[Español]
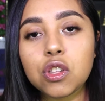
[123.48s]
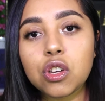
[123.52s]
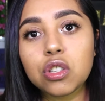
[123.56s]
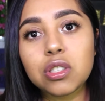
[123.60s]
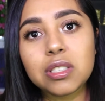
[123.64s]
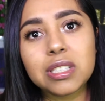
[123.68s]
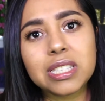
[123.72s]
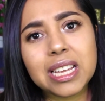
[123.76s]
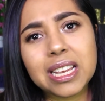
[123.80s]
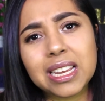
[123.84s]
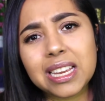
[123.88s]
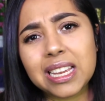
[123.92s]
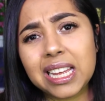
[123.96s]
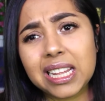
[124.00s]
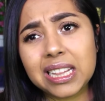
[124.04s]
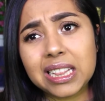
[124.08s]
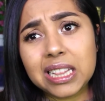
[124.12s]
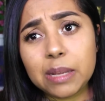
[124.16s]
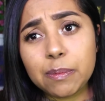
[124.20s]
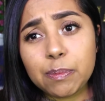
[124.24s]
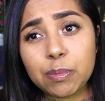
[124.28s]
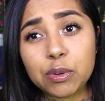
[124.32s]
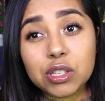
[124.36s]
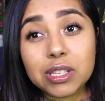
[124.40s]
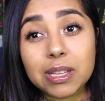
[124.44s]
no sé qué
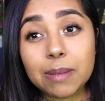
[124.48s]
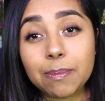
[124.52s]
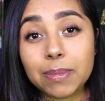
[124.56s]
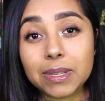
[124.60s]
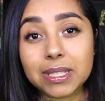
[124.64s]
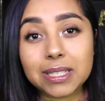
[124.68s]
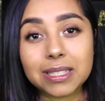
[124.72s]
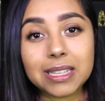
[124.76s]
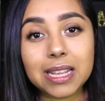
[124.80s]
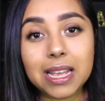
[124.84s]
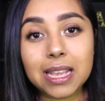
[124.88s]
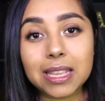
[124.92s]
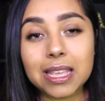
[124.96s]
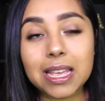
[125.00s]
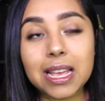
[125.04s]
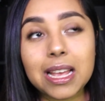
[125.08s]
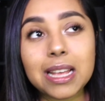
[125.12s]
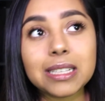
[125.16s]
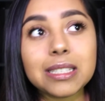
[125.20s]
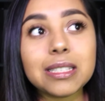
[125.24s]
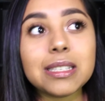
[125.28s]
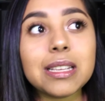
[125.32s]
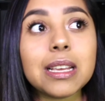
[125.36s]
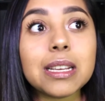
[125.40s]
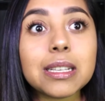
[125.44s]
tipos de
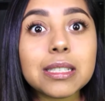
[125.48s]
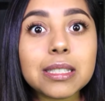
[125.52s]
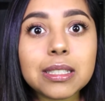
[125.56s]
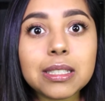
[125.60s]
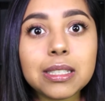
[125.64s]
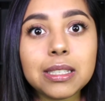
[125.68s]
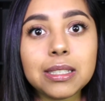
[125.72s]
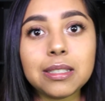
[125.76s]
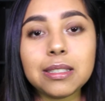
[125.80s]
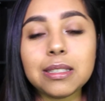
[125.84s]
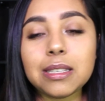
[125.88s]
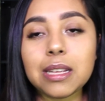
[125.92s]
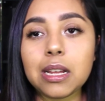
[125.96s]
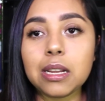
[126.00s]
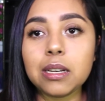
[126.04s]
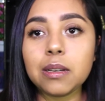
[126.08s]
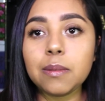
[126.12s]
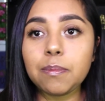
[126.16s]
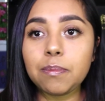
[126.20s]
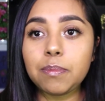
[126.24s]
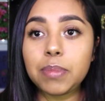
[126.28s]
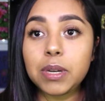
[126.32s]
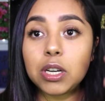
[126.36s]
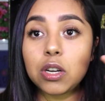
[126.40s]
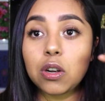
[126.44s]
pestañas
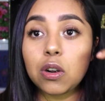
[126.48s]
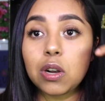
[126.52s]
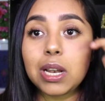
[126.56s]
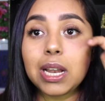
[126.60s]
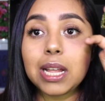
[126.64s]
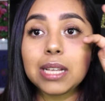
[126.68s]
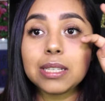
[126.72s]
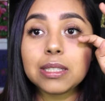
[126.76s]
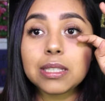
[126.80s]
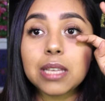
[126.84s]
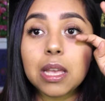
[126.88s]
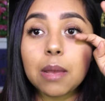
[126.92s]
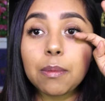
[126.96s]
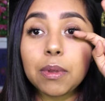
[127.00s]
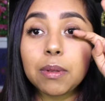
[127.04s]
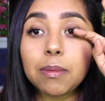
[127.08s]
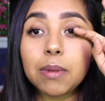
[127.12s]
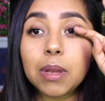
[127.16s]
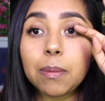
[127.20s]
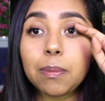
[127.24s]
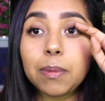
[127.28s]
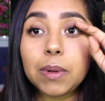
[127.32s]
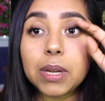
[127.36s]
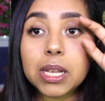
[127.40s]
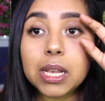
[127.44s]
existan, pero las que a mí
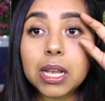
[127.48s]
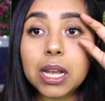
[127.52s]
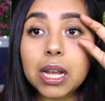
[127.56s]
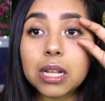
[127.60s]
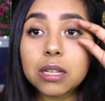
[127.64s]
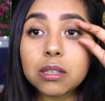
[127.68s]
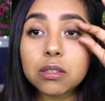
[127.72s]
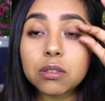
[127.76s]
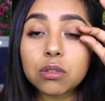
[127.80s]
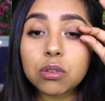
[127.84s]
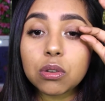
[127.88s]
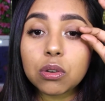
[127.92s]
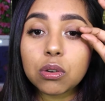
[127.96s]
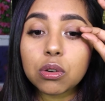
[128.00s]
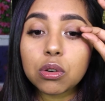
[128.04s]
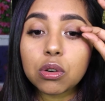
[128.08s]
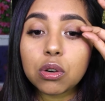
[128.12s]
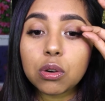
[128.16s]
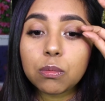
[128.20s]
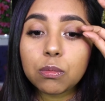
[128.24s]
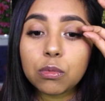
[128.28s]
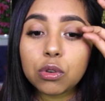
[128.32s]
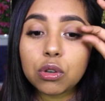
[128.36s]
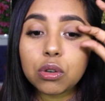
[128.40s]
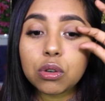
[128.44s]
me aplican son
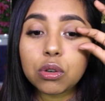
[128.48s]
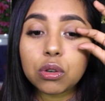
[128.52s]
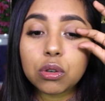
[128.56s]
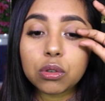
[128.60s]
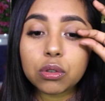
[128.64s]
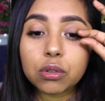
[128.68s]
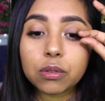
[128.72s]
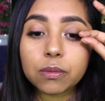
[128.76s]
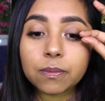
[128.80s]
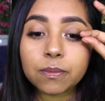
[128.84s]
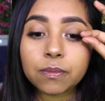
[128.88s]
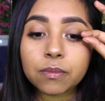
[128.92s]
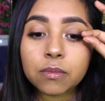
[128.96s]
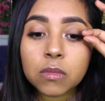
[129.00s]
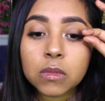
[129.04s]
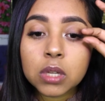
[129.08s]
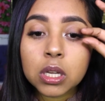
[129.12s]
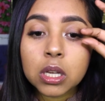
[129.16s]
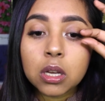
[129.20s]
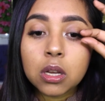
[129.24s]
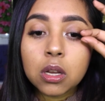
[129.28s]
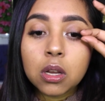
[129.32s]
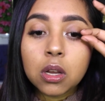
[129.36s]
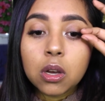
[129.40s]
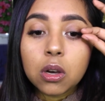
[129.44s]
como...
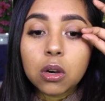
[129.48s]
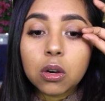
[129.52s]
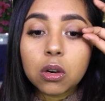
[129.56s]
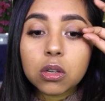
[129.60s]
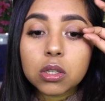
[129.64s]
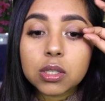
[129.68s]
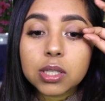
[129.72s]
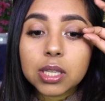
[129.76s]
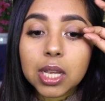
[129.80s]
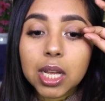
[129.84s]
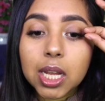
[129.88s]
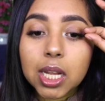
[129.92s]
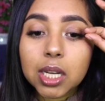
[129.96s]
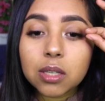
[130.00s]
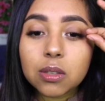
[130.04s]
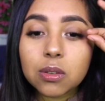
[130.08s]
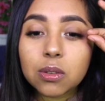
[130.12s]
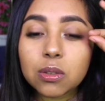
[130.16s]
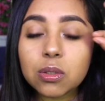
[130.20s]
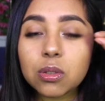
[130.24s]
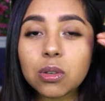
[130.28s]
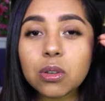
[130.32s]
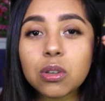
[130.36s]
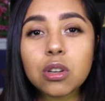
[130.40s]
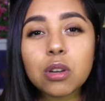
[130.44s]
O sea,
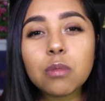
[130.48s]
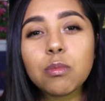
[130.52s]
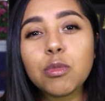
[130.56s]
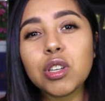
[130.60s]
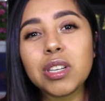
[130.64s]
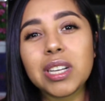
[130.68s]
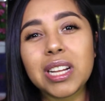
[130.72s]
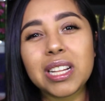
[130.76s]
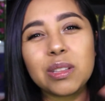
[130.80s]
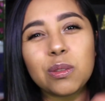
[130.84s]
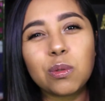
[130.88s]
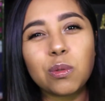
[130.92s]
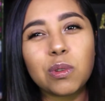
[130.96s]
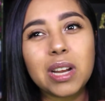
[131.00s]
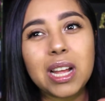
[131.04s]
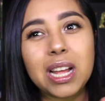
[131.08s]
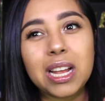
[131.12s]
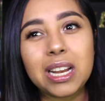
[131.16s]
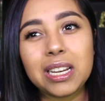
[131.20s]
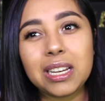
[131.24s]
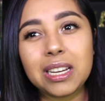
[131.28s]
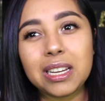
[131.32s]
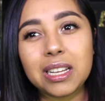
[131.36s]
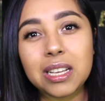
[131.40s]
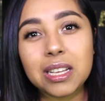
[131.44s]
no son como
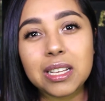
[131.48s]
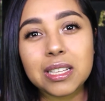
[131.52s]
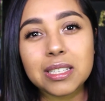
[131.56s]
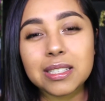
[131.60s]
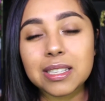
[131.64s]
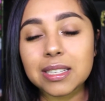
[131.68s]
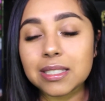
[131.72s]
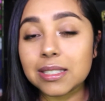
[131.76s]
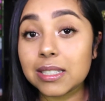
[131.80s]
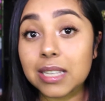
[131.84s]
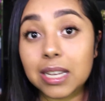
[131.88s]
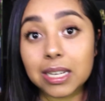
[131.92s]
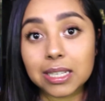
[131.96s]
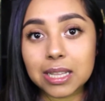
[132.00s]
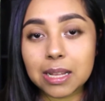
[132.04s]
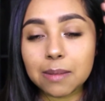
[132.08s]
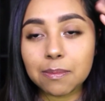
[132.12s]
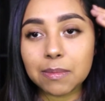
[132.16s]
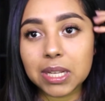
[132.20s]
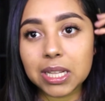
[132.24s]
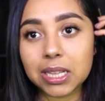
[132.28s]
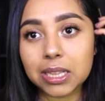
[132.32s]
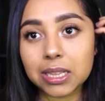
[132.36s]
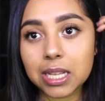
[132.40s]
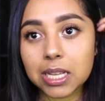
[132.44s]
naturales
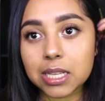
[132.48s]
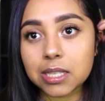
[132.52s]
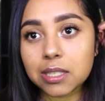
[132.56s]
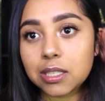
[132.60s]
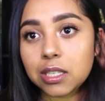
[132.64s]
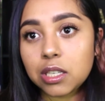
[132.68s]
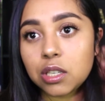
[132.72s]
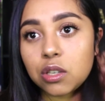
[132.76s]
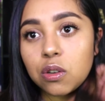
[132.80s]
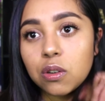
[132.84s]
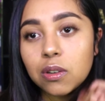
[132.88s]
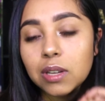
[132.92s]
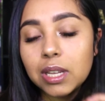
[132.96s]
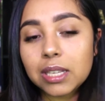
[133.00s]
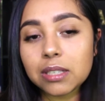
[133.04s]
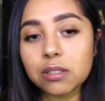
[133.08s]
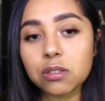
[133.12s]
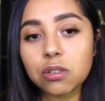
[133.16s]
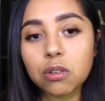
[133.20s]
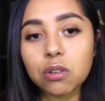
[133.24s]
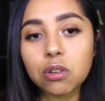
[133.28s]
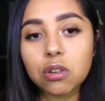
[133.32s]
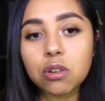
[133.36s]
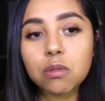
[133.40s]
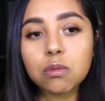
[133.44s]
exactamente, sino que
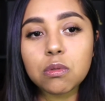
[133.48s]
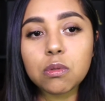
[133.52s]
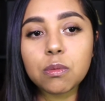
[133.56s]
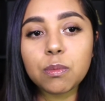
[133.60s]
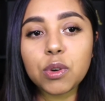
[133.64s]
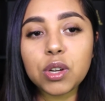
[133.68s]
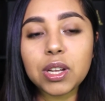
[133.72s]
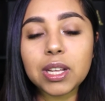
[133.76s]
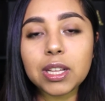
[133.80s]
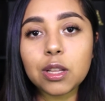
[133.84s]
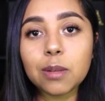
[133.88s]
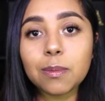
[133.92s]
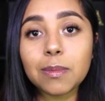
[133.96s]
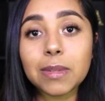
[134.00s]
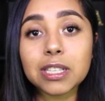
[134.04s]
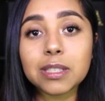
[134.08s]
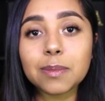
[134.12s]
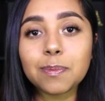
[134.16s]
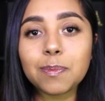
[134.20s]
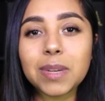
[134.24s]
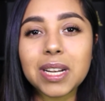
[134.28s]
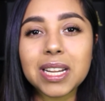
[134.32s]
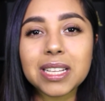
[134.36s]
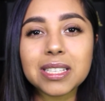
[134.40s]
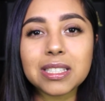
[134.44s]
son como un poquito más
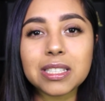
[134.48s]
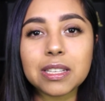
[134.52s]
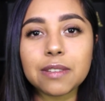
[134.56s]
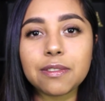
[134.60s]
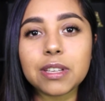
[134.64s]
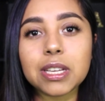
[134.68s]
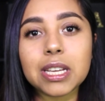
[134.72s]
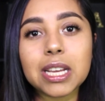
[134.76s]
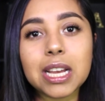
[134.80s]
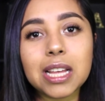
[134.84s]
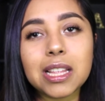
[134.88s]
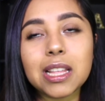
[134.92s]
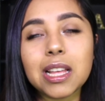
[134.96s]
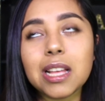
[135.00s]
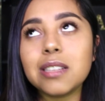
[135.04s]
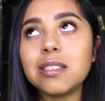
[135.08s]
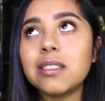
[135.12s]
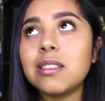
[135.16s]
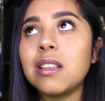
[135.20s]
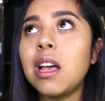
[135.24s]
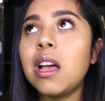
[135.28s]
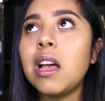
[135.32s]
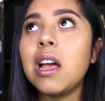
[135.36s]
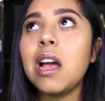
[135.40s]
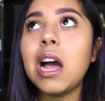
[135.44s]

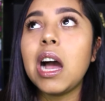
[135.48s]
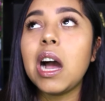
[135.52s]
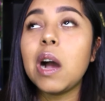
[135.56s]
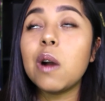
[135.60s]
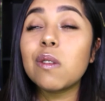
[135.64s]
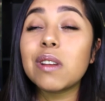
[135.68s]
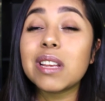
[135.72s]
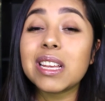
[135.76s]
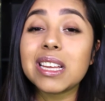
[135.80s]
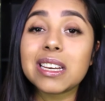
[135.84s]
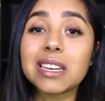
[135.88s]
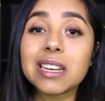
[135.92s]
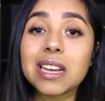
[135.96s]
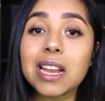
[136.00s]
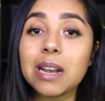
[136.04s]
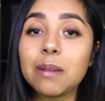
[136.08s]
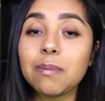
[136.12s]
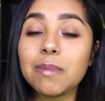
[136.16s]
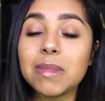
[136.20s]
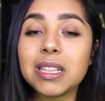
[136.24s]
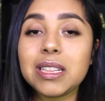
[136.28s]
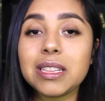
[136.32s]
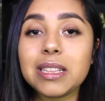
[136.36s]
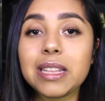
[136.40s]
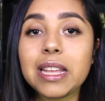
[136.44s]
plastificadas. Aunque
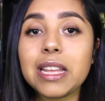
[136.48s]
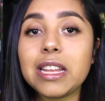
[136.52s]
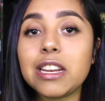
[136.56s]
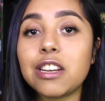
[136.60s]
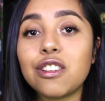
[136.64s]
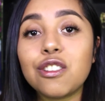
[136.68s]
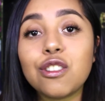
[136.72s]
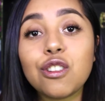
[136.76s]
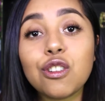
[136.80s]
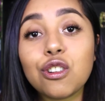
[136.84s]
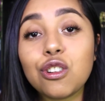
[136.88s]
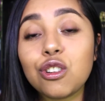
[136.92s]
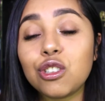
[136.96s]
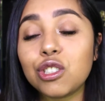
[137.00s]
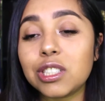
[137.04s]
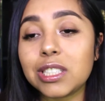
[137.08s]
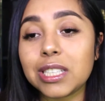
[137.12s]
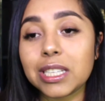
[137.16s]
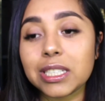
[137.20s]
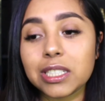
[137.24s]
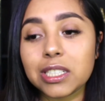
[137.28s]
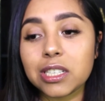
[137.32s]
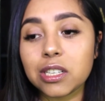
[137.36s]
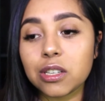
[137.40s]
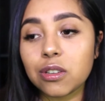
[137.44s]
realmente no lo
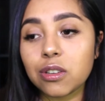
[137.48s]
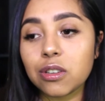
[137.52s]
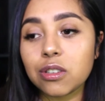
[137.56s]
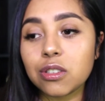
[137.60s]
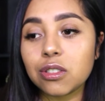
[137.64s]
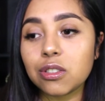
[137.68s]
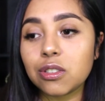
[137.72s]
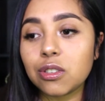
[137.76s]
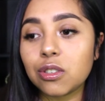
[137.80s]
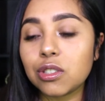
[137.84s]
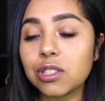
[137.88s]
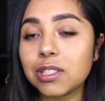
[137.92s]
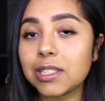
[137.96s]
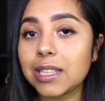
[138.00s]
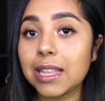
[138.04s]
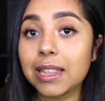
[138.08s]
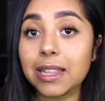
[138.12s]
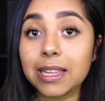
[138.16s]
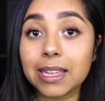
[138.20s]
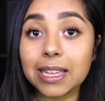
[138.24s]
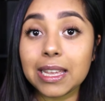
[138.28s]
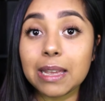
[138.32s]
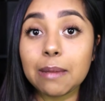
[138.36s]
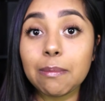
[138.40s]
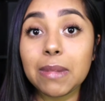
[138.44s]
sé, chicos, no sé
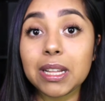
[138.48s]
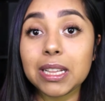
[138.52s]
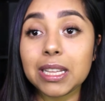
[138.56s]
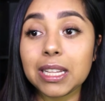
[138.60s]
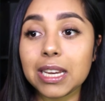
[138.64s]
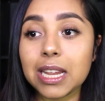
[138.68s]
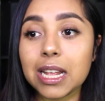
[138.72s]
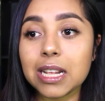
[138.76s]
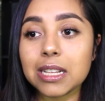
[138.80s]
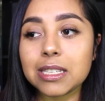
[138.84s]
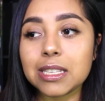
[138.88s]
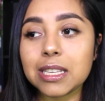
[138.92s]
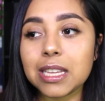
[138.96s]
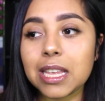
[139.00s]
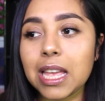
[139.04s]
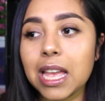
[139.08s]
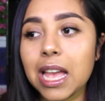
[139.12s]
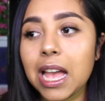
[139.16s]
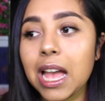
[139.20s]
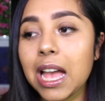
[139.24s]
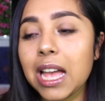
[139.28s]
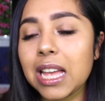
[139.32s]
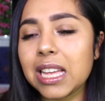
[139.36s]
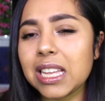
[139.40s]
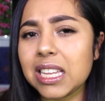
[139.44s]
de qué material
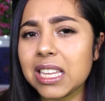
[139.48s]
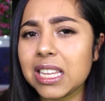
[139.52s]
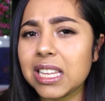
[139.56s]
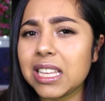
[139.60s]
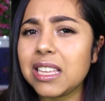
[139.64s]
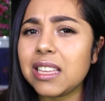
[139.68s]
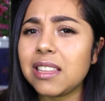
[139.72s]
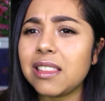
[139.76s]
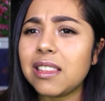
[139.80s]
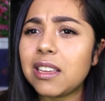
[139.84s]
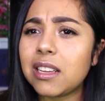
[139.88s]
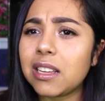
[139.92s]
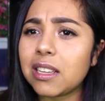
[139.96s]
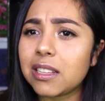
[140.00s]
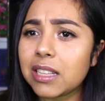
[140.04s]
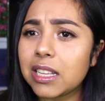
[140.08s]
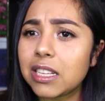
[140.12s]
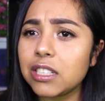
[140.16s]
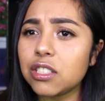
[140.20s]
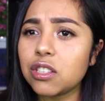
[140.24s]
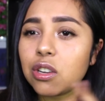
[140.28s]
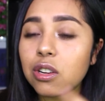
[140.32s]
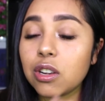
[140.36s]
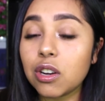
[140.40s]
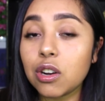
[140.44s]
sea y de
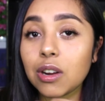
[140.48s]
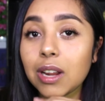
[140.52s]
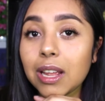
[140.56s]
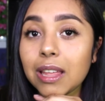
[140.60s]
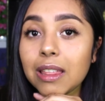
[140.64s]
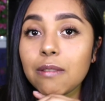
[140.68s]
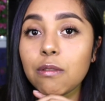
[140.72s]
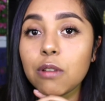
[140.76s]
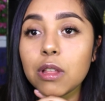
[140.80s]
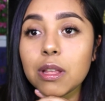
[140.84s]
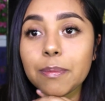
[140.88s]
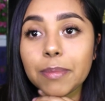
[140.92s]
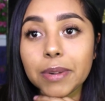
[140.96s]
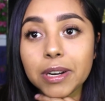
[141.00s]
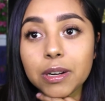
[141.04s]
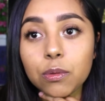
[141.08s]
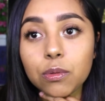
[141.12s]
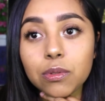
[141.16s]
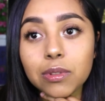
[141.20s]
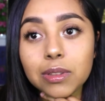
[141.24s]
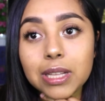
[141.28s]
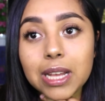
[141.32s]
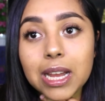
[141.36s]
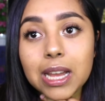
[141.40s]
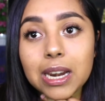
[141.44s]
hecho creo que debo de
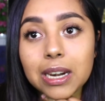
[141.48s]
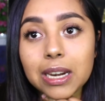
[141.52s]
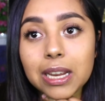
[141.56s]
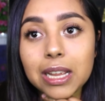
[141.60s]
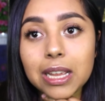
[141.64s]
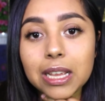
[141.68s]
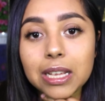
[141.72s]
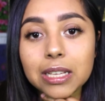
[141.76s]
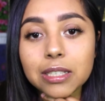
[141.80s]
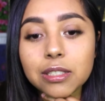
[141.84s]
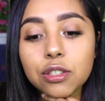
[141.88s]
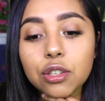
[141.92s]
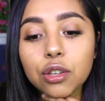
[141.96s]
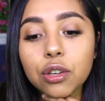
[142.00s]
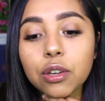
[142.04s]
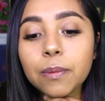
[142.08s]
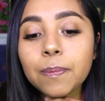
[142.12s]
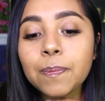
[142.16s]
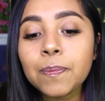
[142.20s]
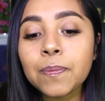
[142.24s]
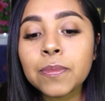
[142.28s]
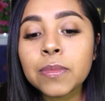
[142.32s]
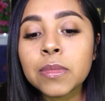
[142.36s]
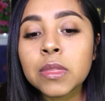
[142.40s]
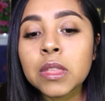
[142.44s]
preguntar eso.